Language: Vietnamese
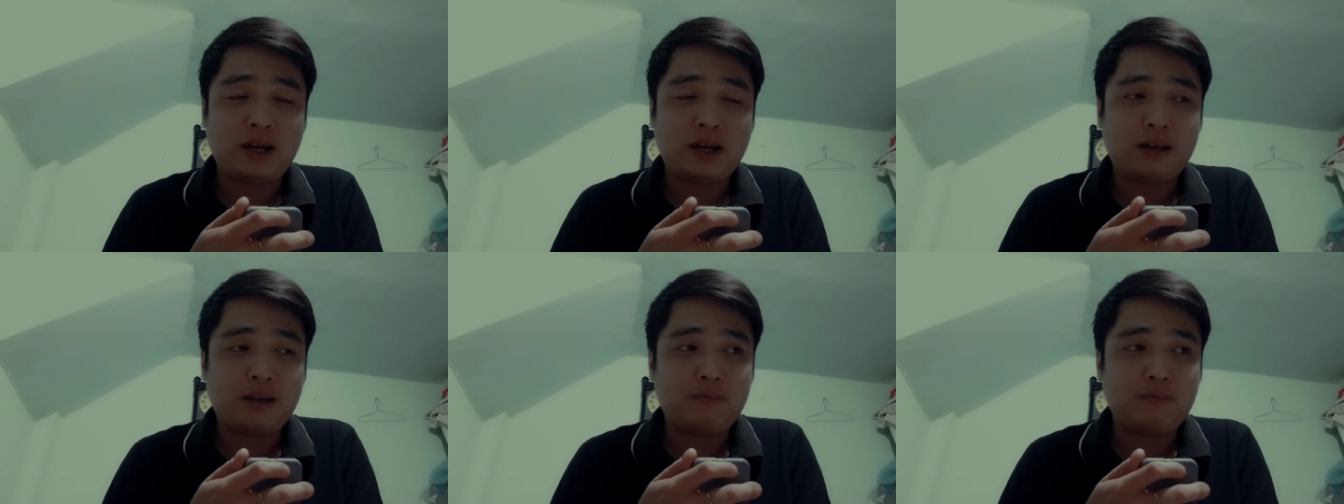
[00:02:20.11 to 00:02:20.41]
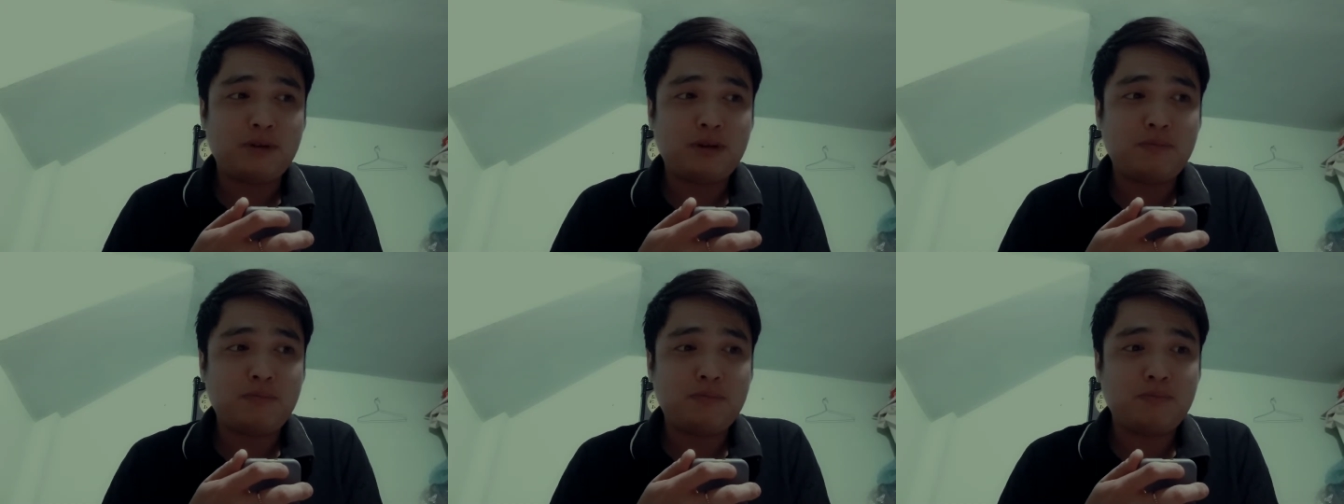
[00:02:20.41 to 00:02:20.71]
ảnh
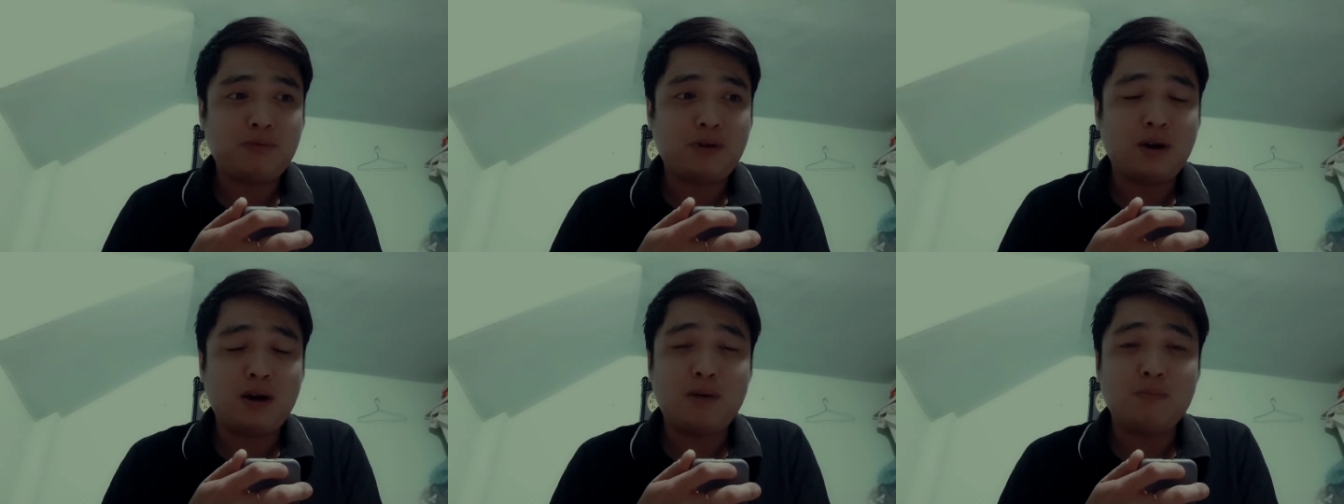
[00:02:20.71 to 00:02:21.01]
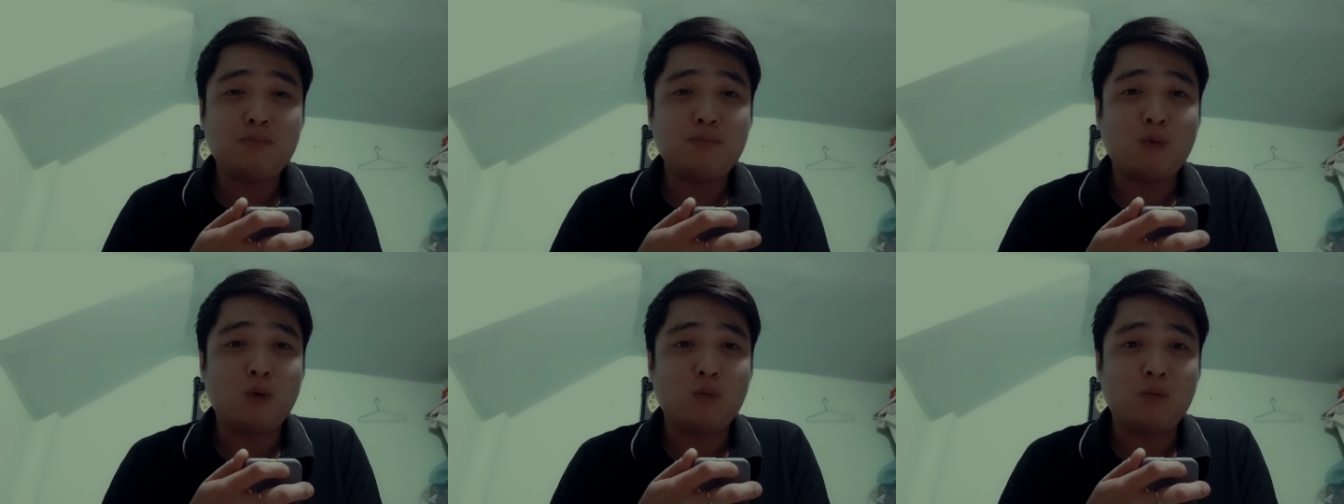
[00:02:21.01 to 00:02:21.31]
mới ôm
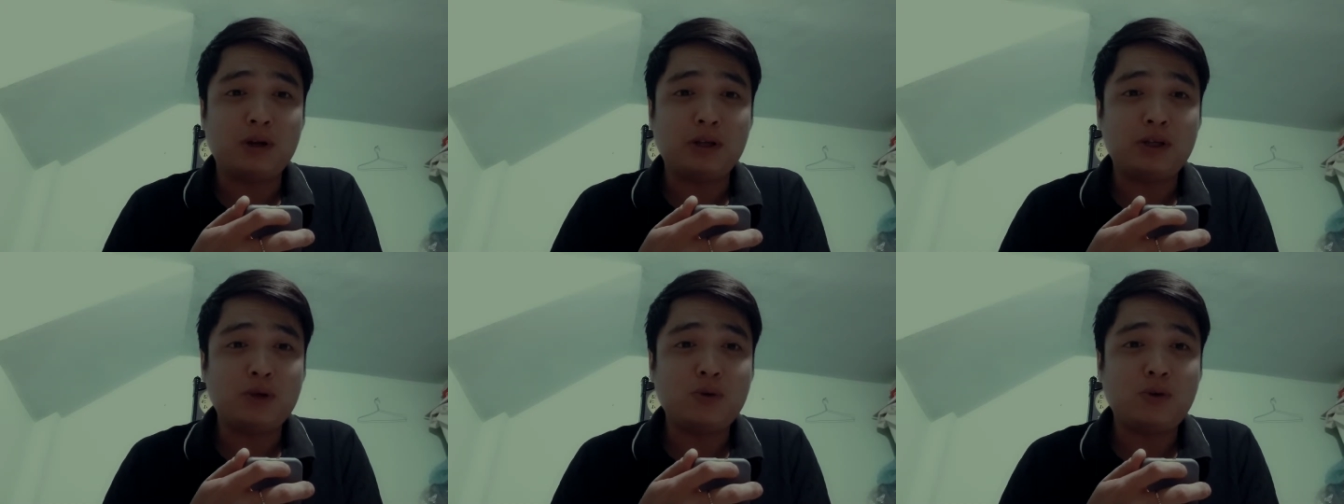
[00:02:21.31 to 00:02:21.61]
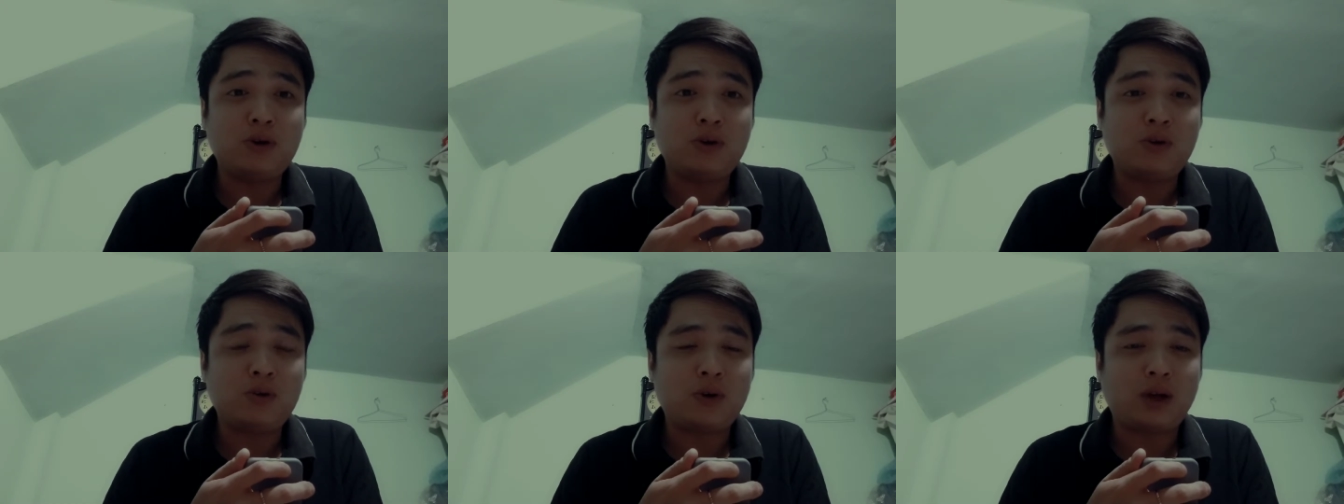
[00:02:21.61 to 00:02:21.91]
mùng mình chiếu
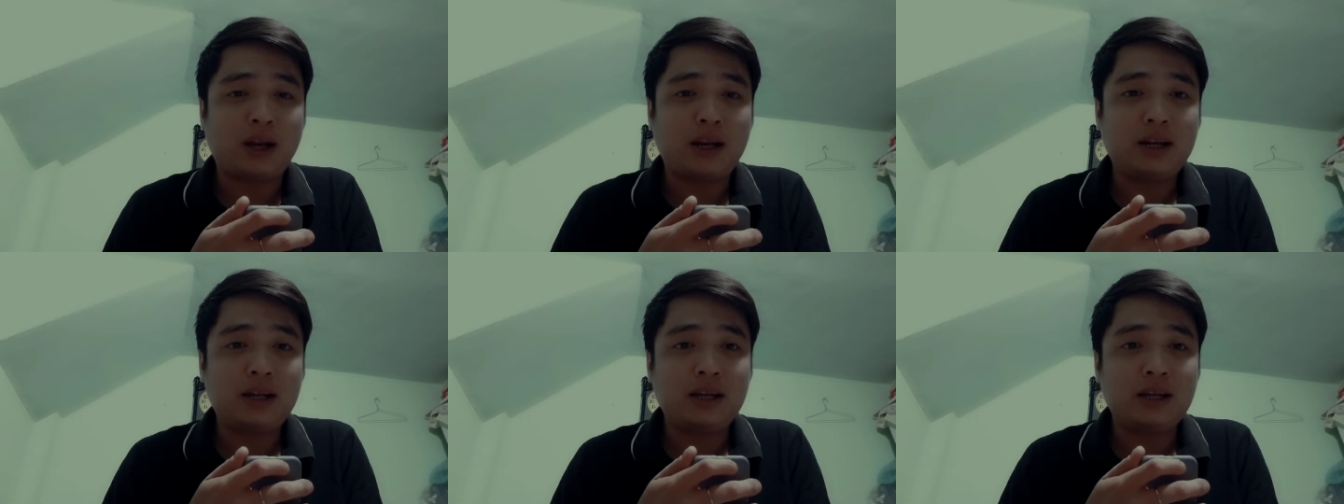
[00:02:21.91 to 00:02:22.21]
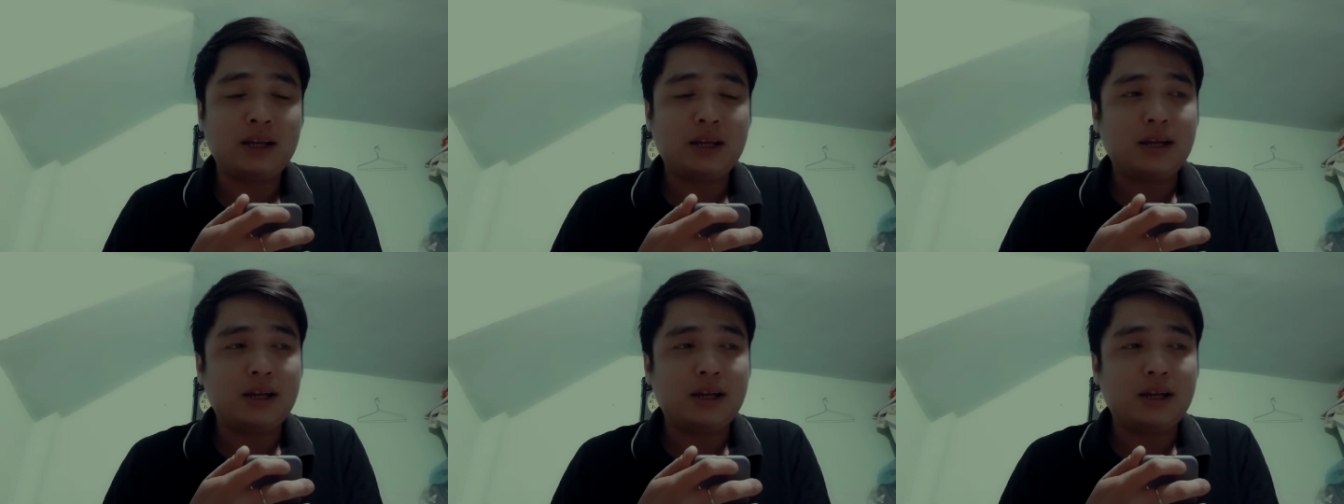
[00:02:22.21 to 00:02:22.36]
gói của ảnh á